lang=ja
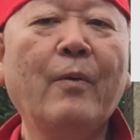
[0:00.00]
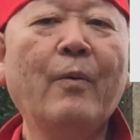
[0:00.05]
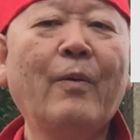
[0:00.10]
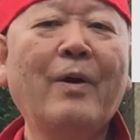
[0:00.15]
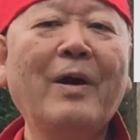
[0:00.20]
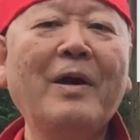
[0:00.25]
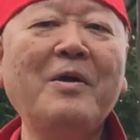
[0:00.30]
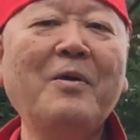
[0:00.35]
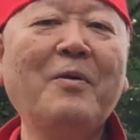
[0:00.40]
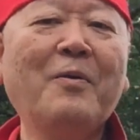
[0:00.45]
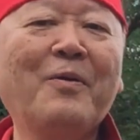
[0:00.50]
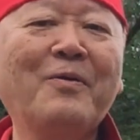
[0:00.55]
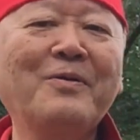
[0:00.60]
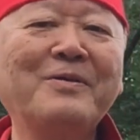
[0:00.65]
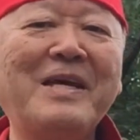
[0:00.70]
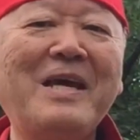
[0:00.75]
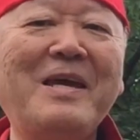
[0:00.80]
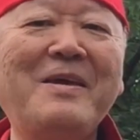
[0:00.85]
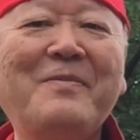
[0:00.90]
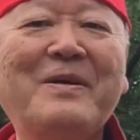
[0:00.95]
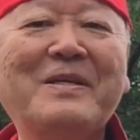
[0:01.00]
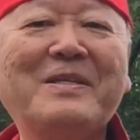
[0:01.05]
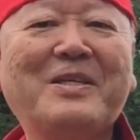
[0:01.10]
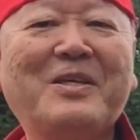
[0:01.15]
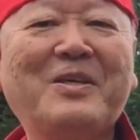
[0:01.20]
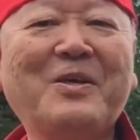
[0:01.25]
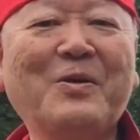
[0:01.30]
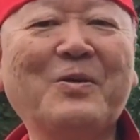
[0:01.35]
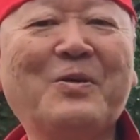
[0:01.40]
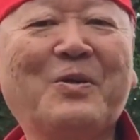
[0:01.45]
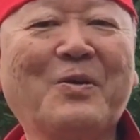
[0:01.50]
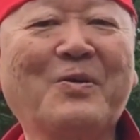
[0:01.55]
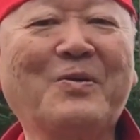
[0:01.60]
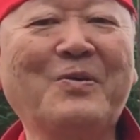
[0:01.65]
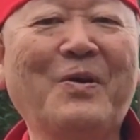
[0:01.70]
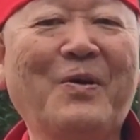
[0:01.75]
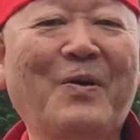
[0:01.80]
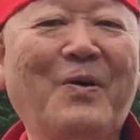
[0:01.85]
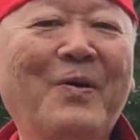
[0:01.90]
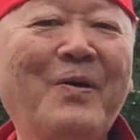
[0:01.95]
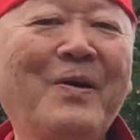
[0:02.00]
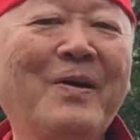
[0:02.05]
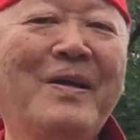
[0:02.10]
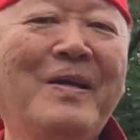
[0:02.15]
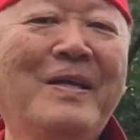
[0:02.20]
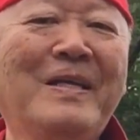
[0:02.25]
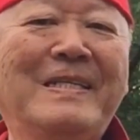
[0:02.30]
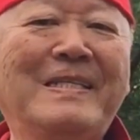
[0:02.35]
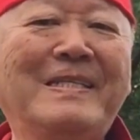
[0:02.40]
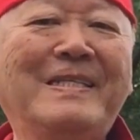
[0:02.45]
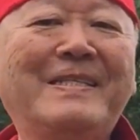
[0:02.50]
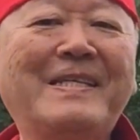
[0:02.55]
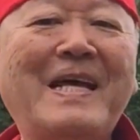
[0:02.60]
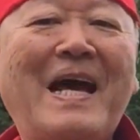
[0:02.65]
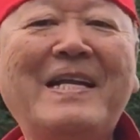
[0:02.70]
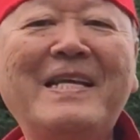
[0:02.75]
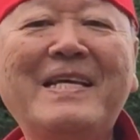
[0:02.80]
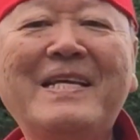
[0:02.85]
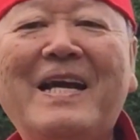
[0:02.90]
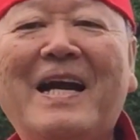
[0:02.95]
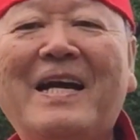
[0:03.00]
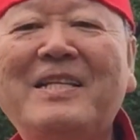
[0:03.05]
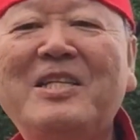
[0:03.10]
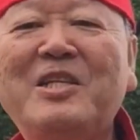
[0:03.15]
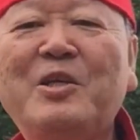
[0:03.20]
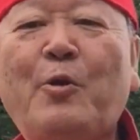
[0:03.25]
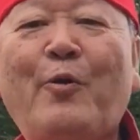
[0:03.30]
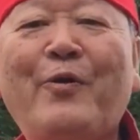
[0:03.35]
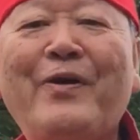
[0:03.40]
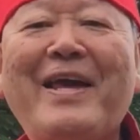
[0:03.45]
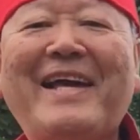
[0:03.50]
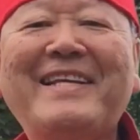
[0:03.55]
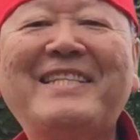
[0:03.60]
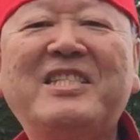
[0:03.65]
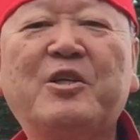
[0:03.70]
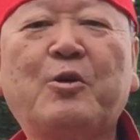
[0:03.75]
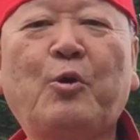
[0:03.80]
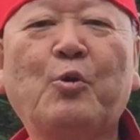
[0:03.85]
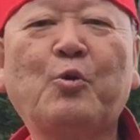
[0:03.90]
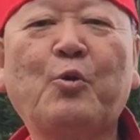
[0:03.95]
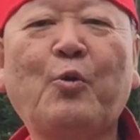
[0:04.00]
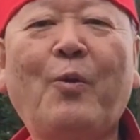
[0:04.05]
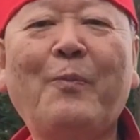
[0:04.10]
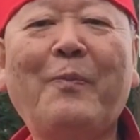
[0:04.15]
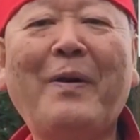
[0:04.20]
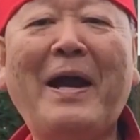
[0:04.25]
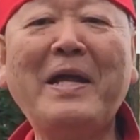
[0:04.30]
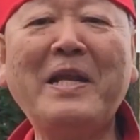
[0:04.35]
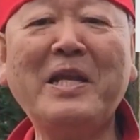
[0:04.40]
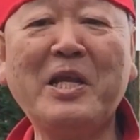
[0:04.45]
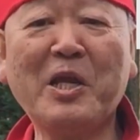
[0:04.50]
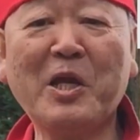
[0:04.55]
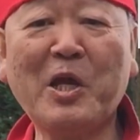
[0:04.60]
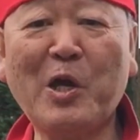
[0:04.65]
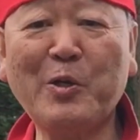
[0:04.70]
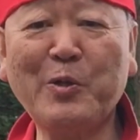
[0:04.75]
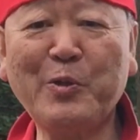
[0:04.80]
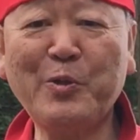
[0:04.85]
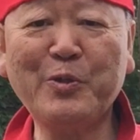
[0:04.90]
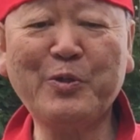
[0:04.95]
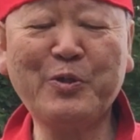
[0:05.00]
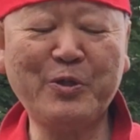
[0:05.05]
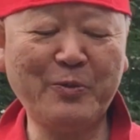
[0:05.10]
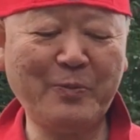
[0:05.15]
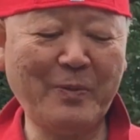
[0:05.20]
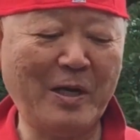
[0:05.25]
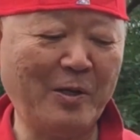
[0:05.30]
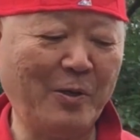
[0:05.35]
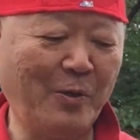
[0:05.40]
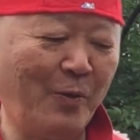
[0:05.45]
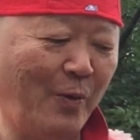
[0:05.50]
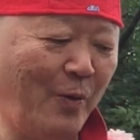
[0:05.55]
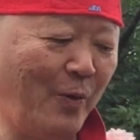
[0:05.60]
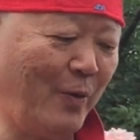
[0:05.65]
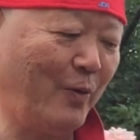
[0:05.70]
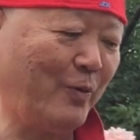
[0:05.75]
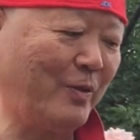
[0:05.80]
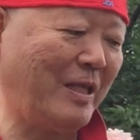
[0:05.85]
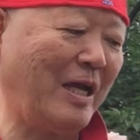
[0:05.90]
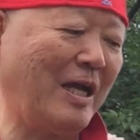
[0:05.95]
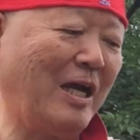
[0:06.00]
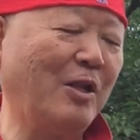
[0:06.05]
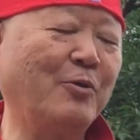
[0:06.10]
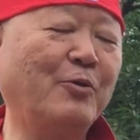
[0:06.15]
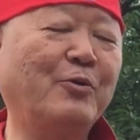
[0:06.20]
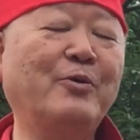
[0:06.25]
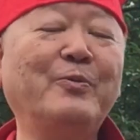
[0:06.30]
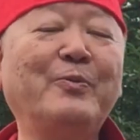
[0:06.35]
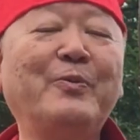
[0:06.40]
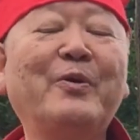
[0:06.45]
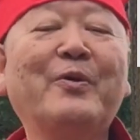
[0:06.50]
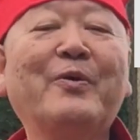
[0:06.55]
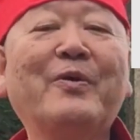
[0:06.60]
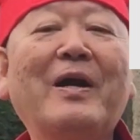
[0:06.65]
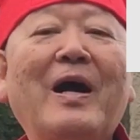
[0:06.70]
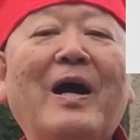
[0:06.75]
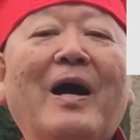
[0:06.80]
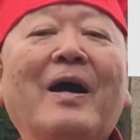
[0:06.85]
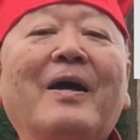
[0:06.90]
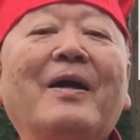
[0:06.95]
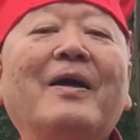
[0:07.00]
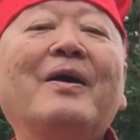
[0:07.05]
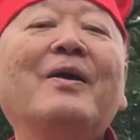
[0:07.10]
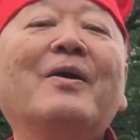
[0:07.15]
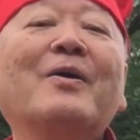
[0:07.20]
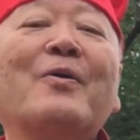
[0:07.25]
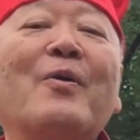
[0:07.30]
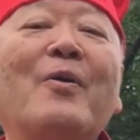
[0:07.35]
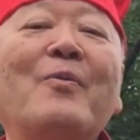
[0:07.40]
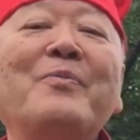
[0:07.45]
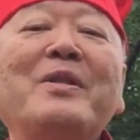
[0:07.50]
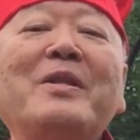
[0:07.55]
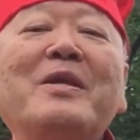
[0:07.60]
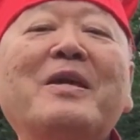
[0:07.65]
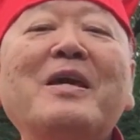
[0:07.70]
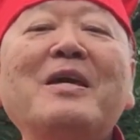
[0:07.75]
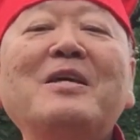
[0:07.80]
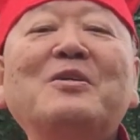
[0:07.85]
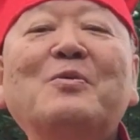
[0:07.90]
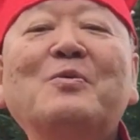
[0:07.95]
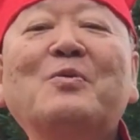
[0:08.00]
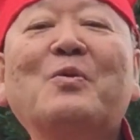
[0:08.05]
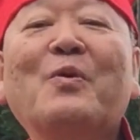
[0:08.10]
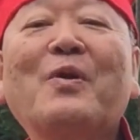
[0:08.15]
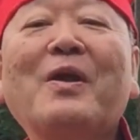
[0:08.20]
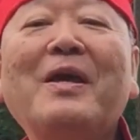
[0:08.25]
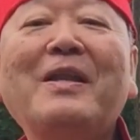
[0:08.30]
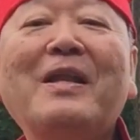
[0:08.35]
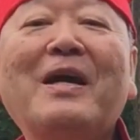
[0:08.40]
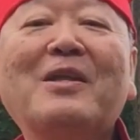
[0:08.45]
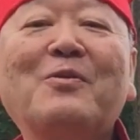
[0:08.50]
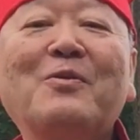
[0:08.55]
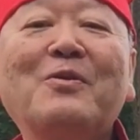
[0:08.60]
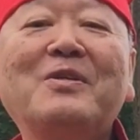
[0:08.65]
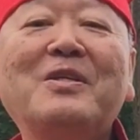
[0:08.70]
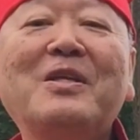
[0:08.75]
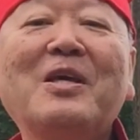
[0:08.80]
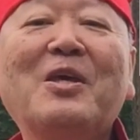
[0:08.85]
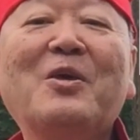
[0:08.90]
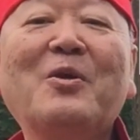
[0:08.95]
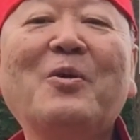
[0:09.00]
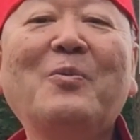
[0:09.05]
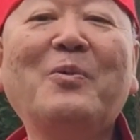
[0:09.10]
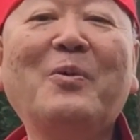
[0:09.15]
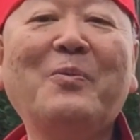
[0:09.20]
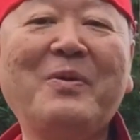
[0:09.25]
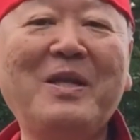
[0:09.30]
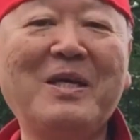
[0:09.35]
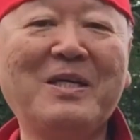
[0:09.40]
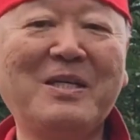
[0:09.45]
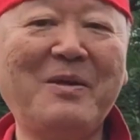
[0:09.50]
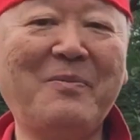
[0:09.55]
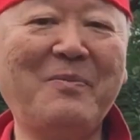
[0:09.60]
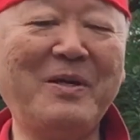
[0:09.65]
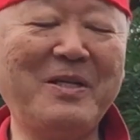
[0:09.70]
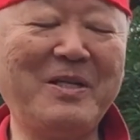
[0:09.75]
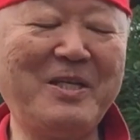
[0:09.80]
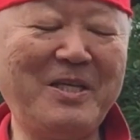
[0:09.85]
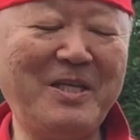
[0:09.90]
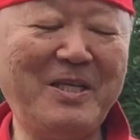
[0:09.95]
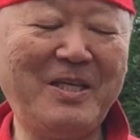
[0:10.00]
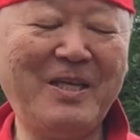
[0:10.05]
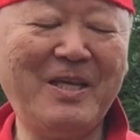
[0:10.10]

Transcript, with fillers: おはようございます行徳のザリガニ親父ことバイリンガル YouTuber の高野文雄がコミュニケーショントレーナーとして今日も皆様に